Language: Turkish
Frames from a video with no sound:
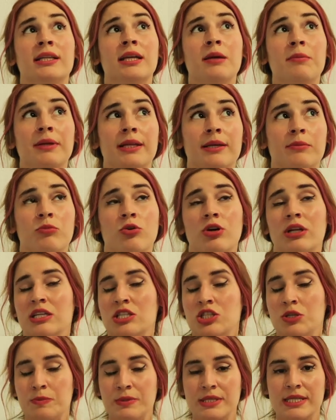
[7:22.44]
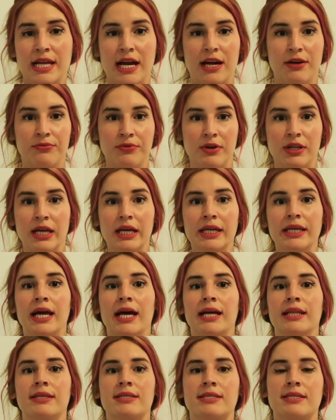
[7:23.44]
Ne bileyim böyle cipsler falan
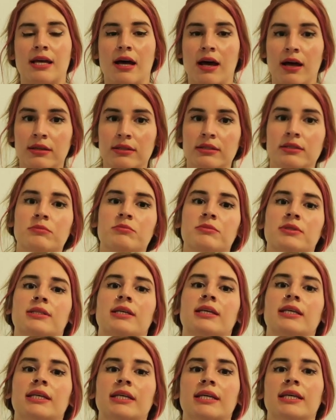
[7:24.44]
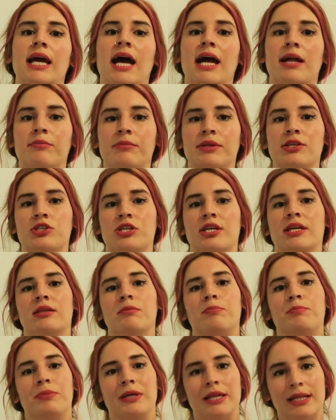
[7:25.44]
yani sağlığımıza iyi
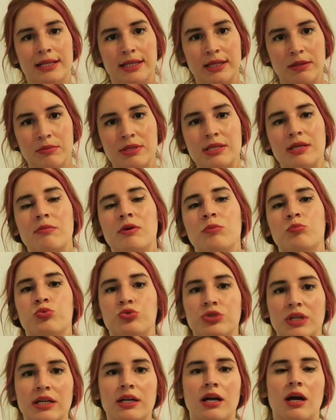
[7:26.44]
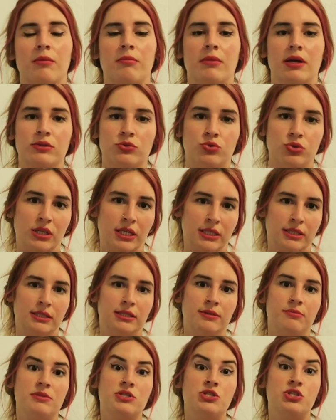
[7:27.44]
gelmeyeceğini bildiğimiz ama buna rağmen
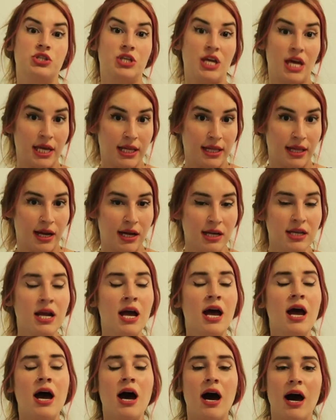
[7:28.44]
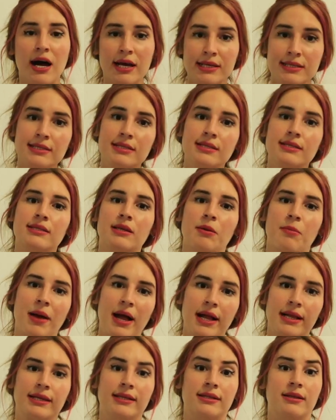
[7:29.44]
tükettiğimiz şeyler aslında
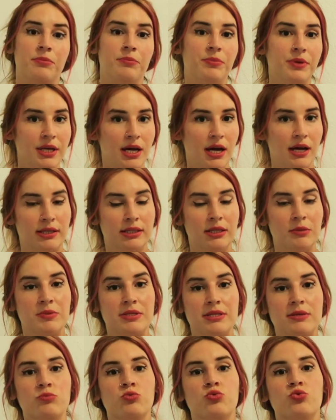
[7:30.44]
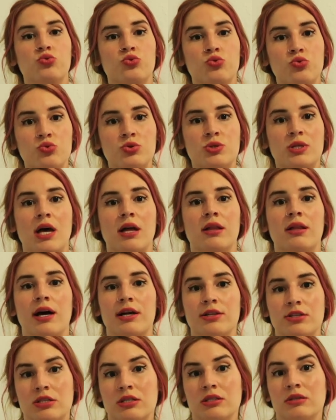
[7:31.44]
belki de bir yerde bizim duygusal
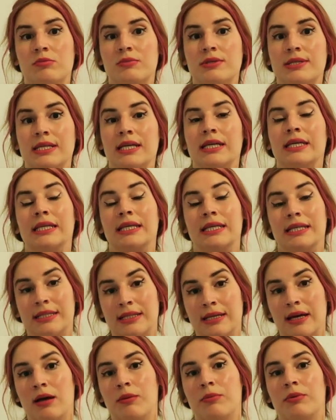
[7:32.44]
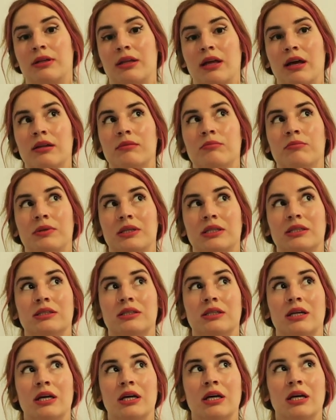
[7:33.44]
açlığımıza hitap eden
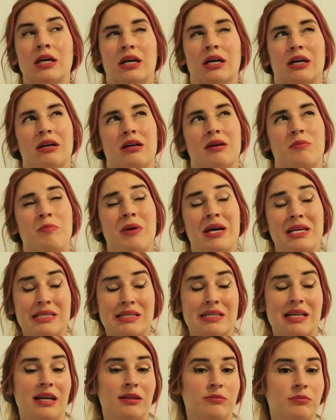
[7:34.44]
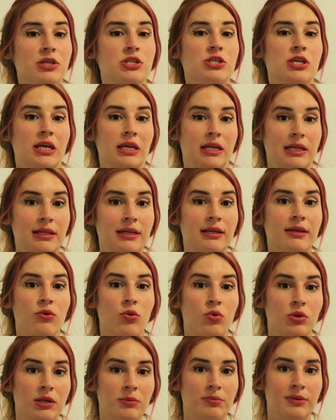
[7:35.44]
bir e, beslenme şekli
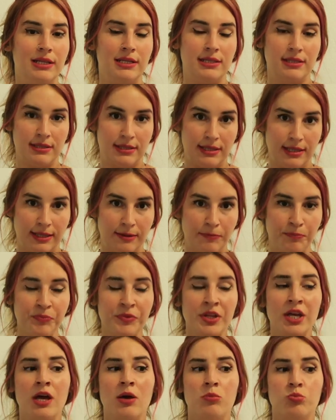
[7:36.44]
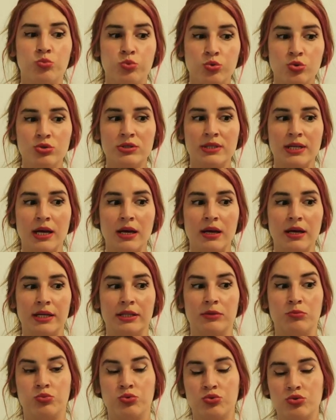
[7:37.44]
olabilir diyeyim. Burada
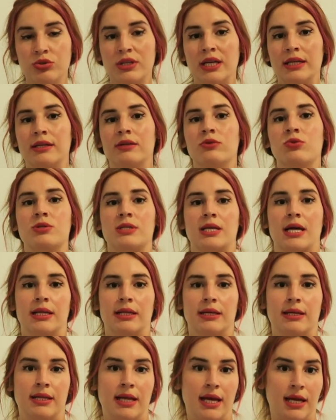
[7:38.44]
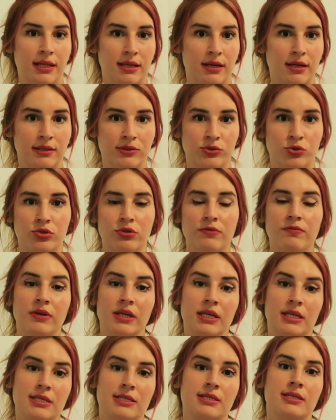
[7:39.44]
hani bunu neden özellikle ele alıyorum
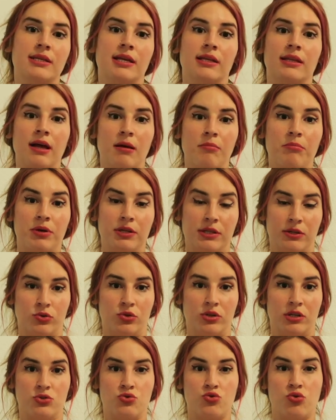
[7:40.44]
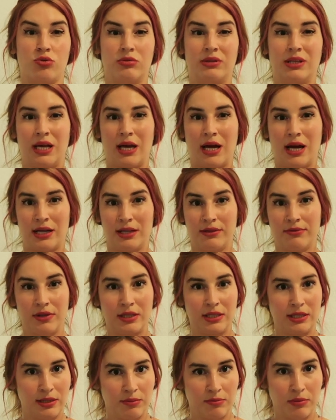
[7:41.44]
ve ikisi neden bana göre çok değerli
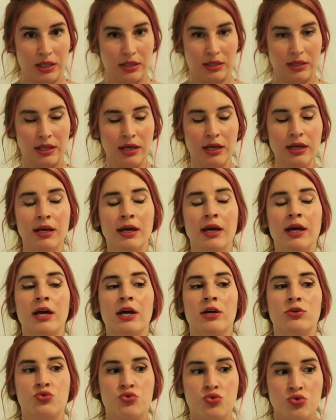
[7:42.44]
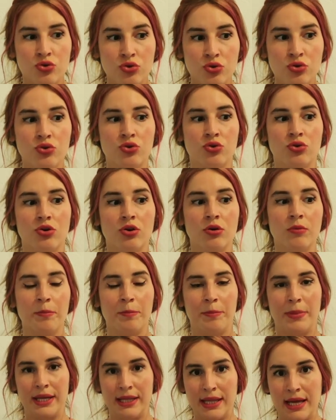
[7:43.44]
ve kıymetli? Çünkü
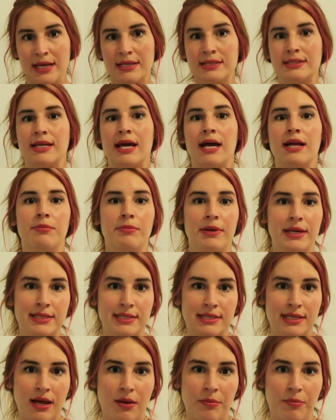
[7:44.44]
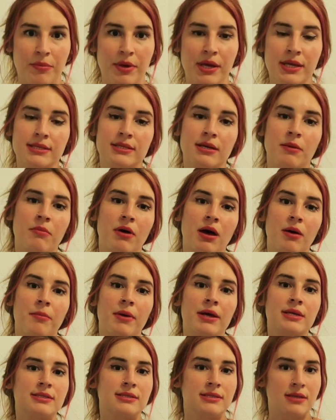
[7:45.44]
bedensel beslenme
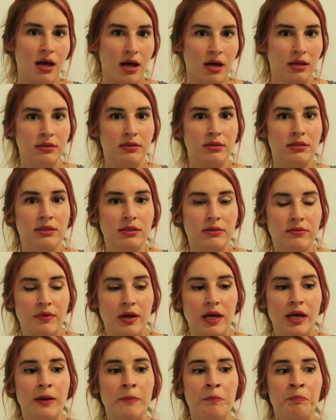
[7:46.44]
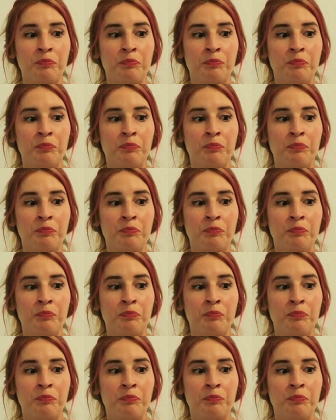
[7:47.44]
tamamen sağlıklı ve